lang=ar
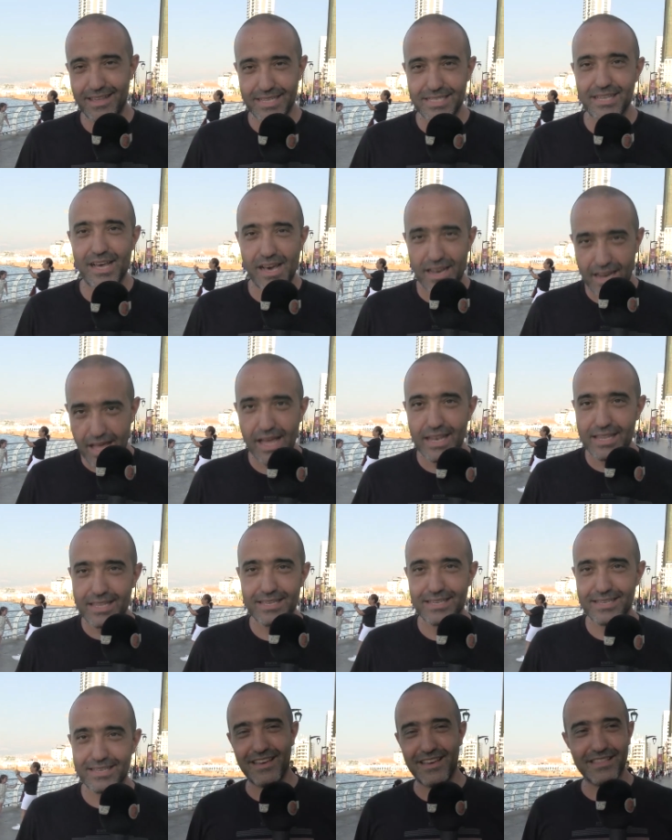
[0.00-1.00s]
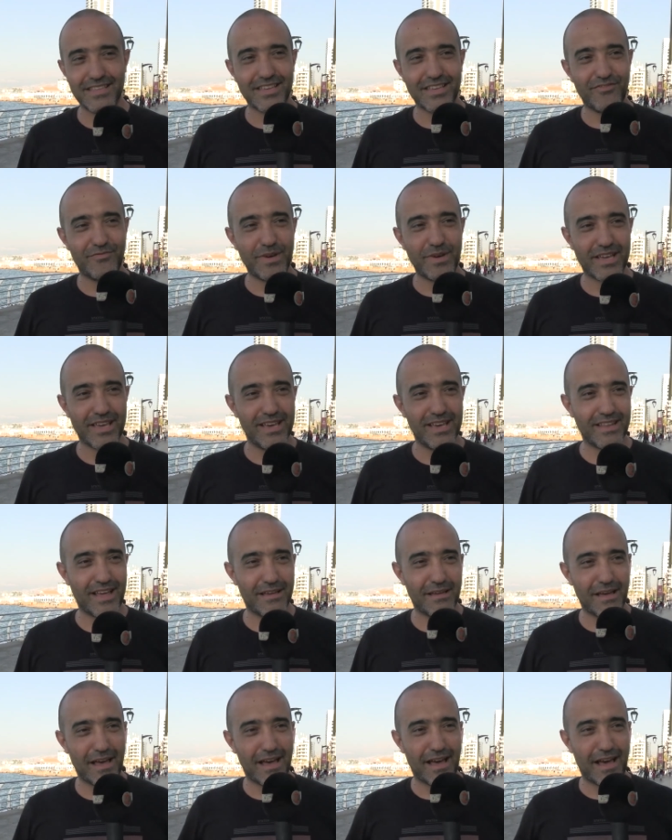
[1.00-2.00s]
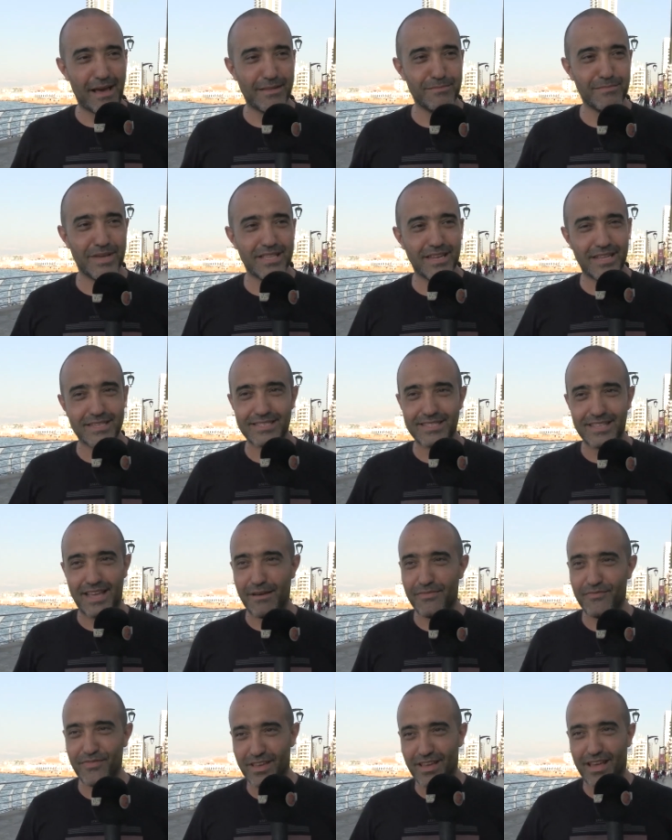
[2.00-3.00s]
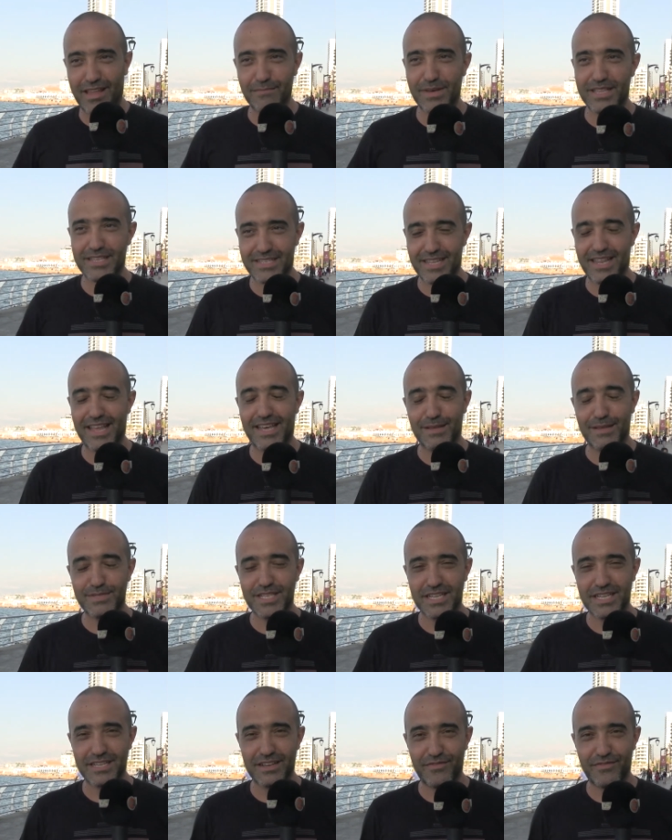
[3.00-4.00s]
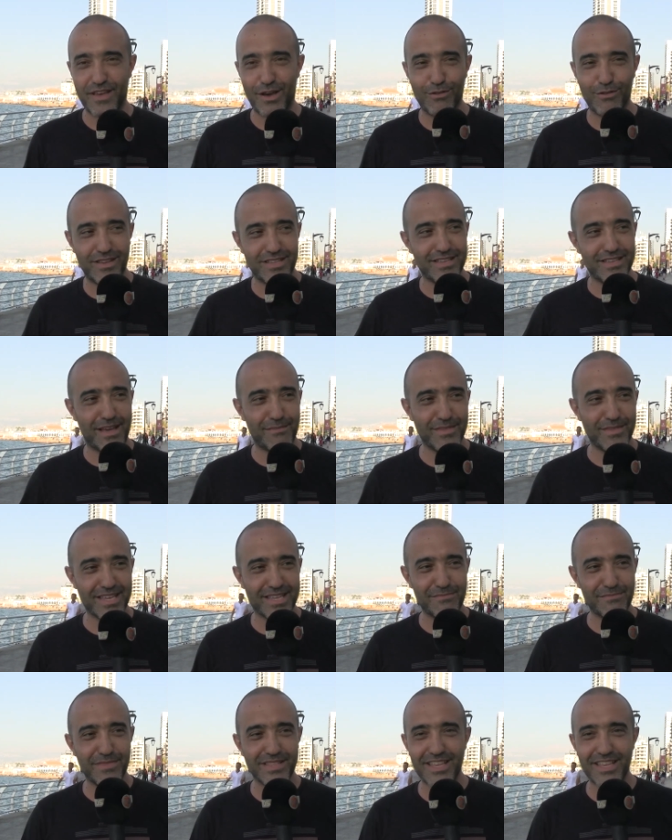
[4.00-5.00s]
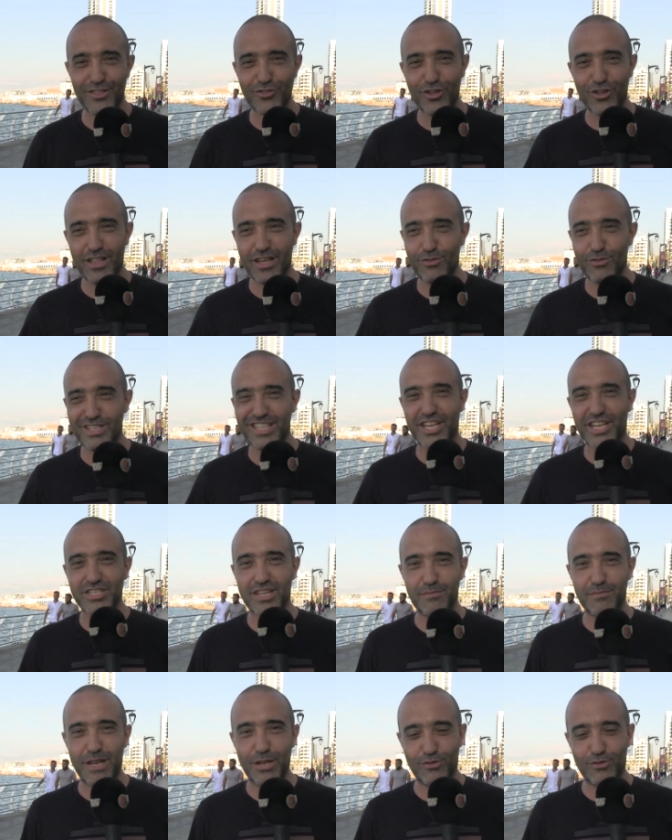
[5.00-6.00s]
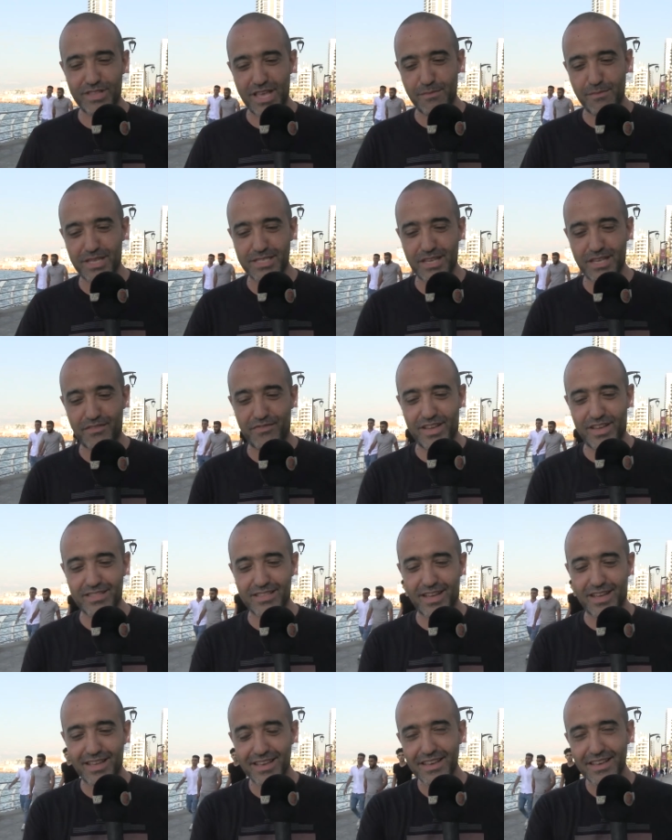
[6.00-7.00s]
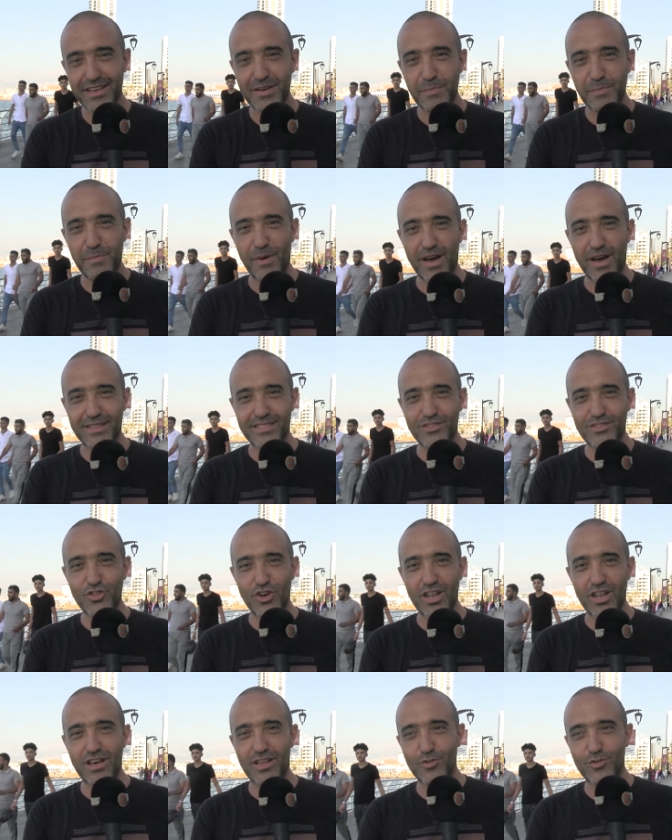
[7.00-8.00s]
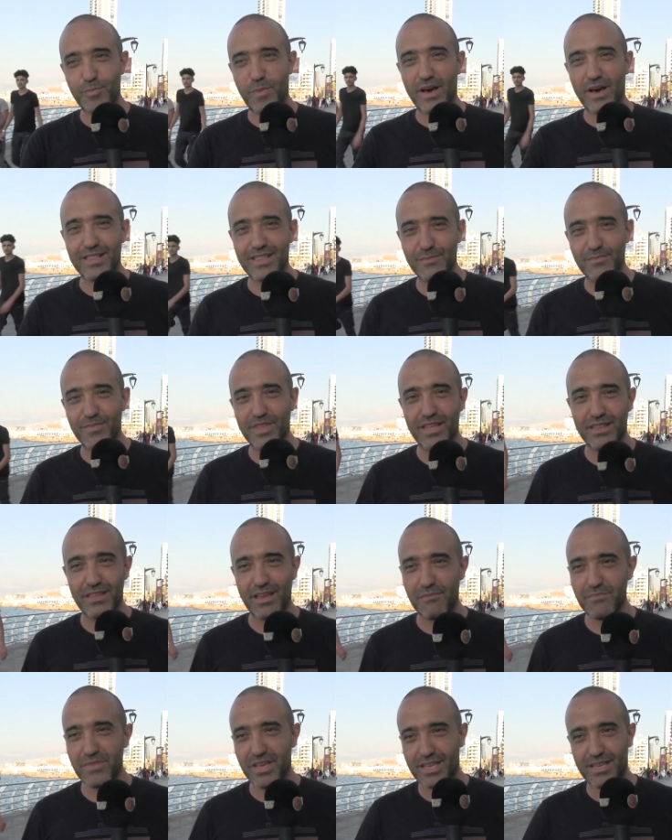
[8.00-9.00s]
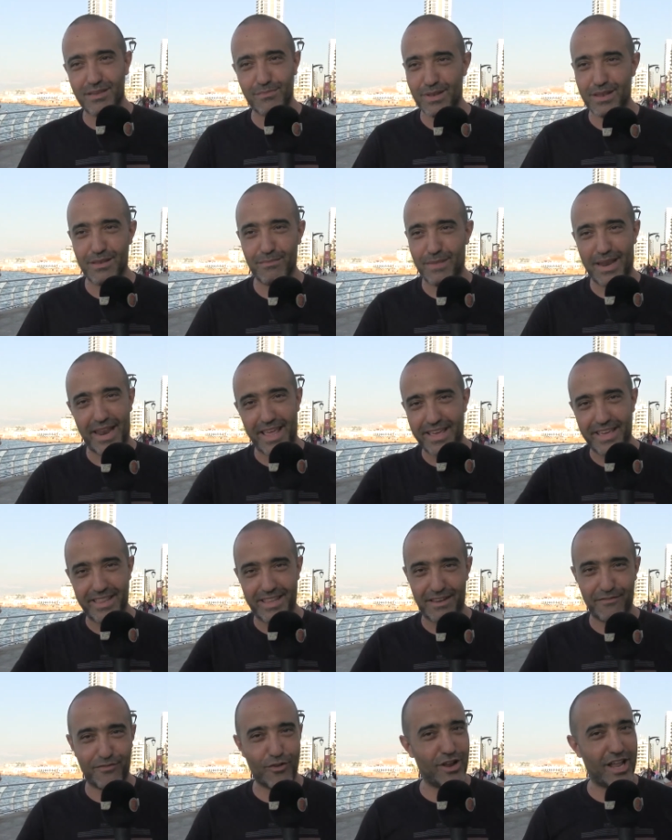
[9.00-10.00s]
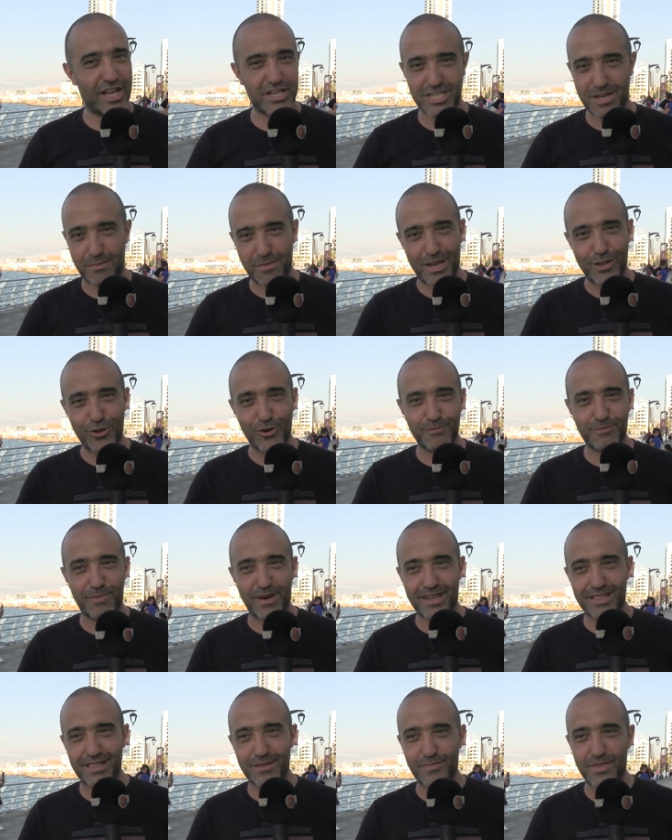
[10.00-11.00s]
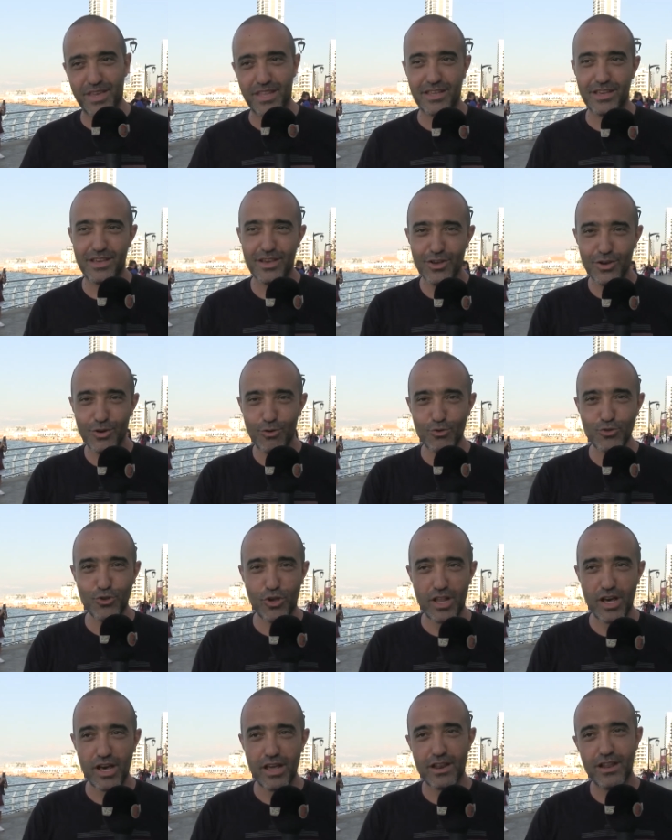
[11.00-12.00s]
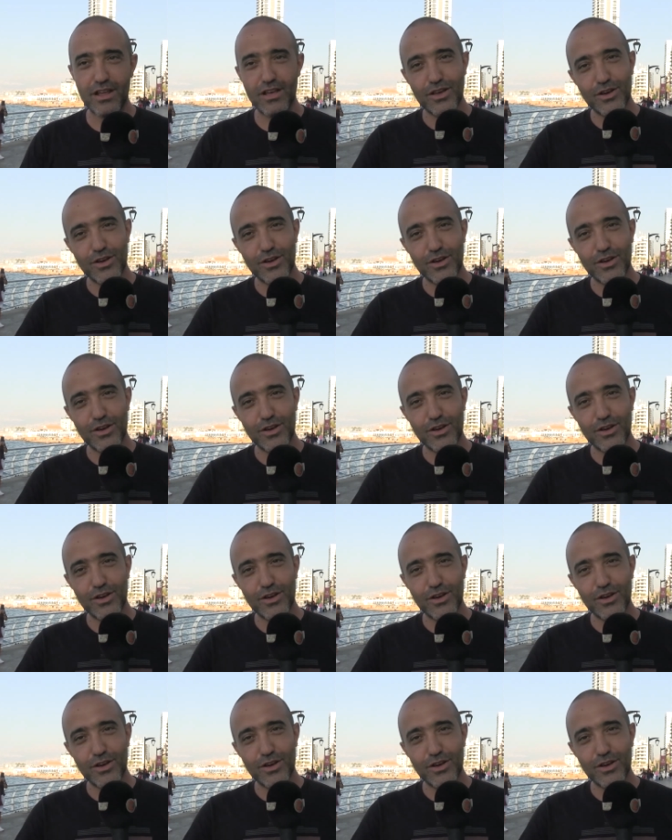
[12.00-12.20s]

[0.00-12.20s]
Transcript: اسعار غاليه يعني كيف ما كان عن مدرستي عن المدرسه اللي انا مسجل فيها اولادي عم نحكي ب 200 دولار و11 مليون دائما صار في عندك بارت دولار وبارت لبناني عم نحكي بالملايين يعني فوق ال 10 مليون بارت لبناني ودولار